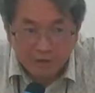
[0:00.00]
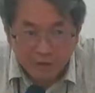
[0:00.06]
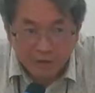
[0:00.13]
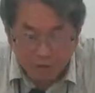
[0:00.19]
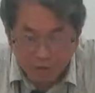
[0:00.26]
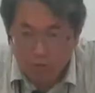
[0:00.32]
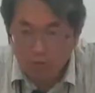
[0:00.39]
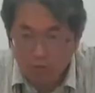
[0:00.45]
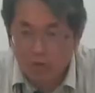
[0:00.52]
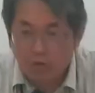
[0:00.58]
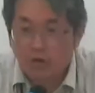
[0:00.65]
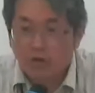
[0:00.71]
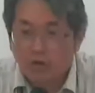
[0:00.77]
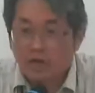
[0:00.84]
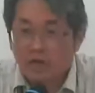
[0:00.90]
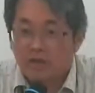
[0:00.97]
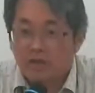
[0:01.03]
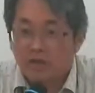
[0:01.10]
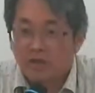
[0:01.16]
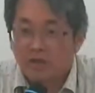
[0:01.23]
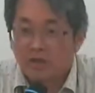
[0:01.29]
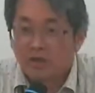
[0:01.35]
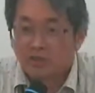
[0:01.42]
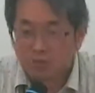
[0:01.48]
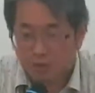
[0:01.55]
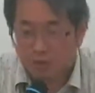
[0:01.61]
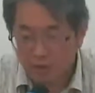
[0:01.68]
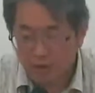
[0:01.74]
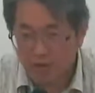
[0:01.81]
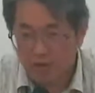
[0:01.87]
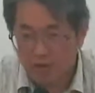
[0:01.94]
就我脱离凶
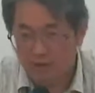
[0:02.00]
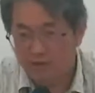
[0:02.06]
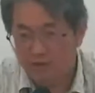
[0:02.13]
恶。其实